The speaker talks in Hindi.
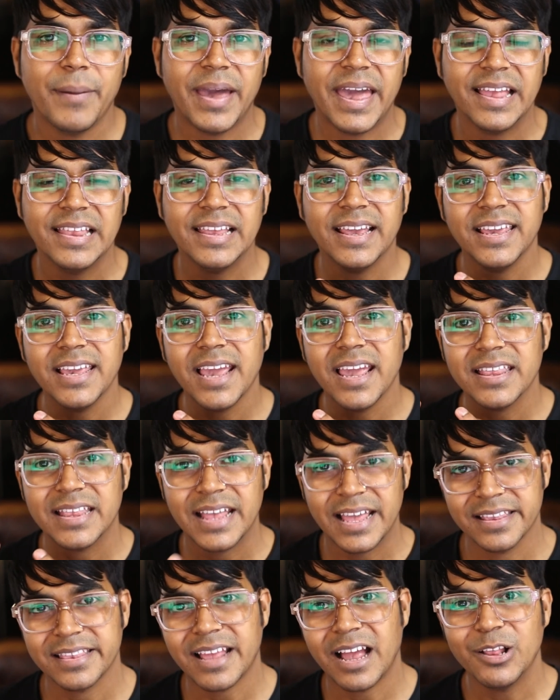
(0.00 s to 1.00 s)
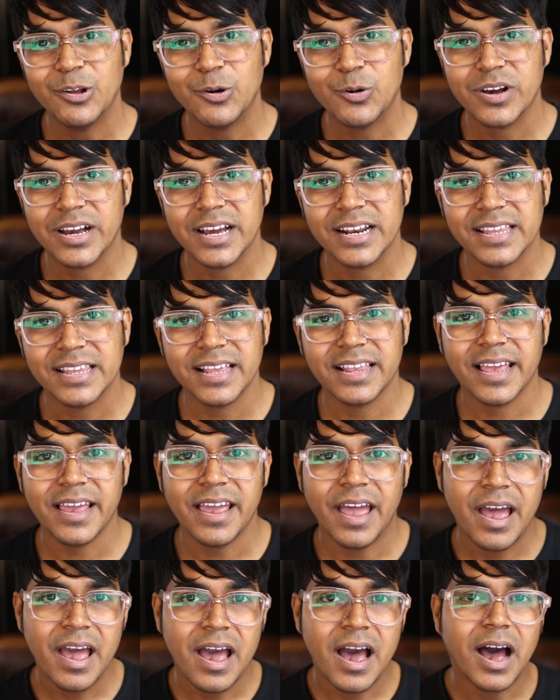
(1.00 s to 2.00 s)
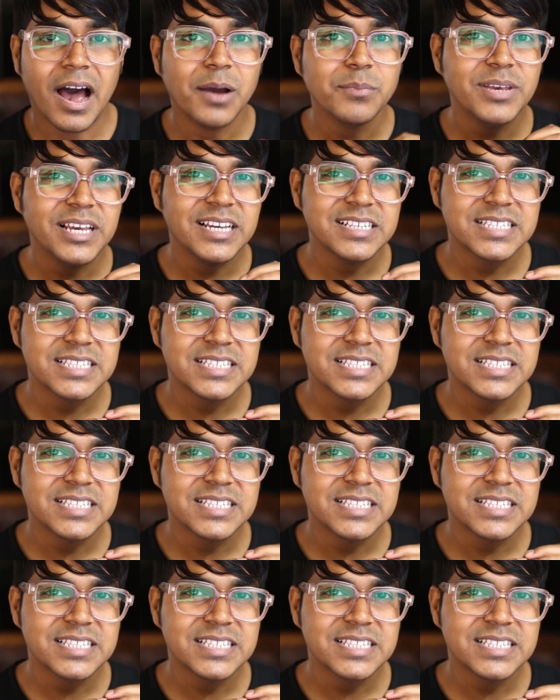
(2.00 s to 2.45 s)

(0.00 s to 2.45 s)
पहले ये नेता लोग करते थे अब ये